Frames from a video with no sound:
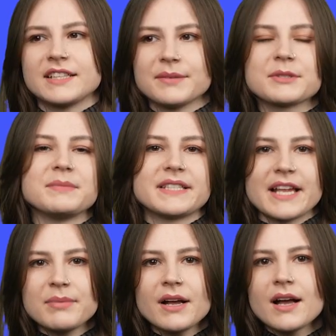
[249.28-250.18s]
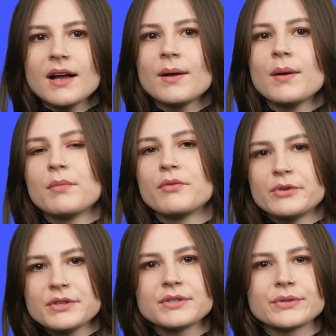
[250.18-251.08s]
Nachdem es mir selber
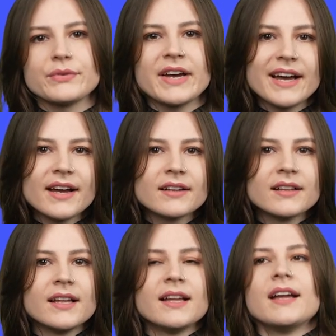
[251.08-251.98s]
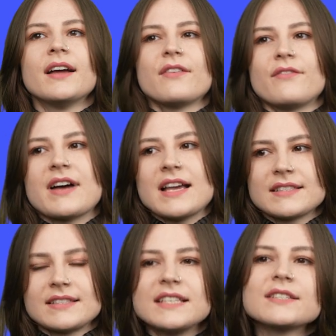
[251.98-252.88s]
bewusst war, war
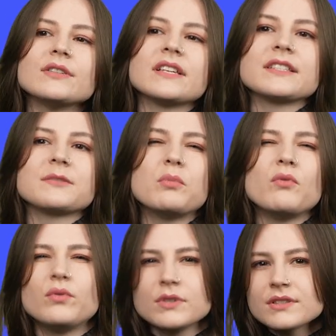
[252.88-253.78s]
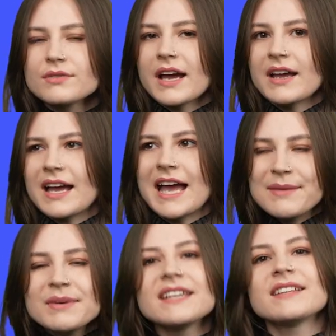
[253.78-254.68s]
es nicht so, dass ich es bewusst
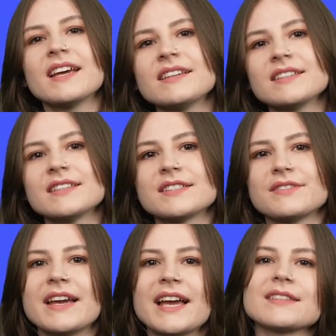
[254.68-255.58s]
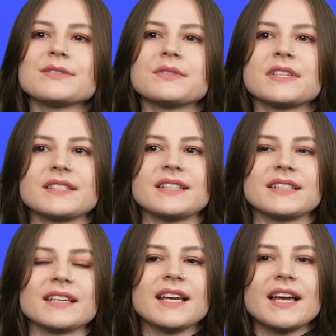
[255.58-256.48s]
verheimlicht hätte. Es war eher so, dass
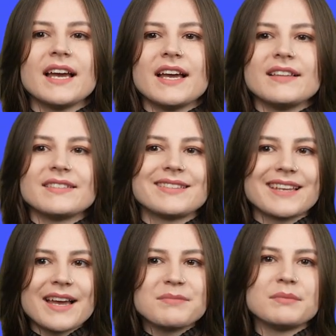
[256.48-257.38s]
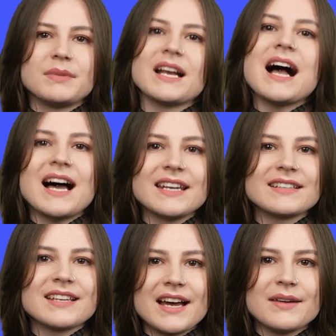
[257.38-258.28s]
ich sehr mit mir
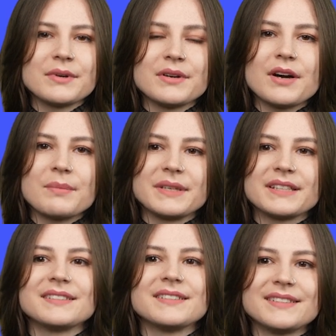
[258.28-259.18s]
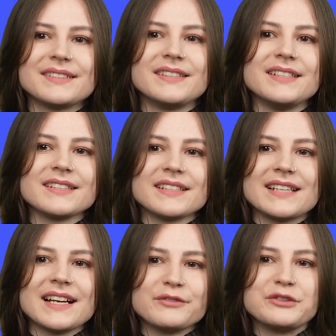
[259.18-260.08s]
gehadert habe, ob ich diesen
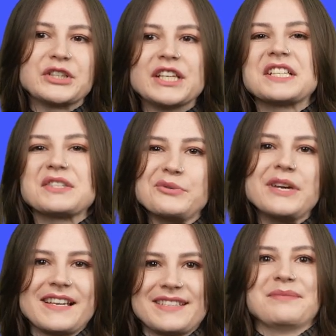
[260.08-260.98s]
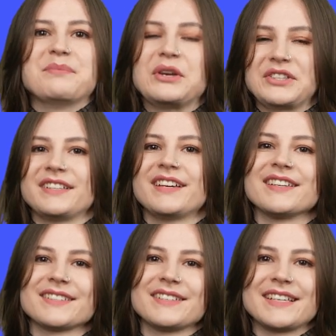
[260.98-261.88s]
Gedanken wirklich zulassen möchte,
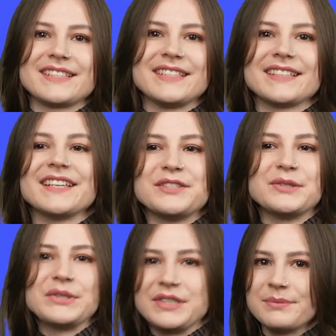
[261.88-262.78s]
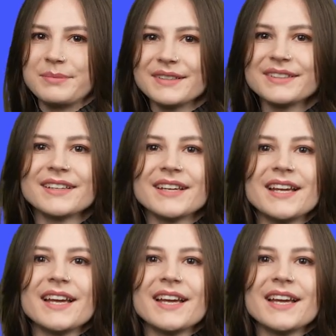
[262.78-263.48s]
also dass ich süchtig bin.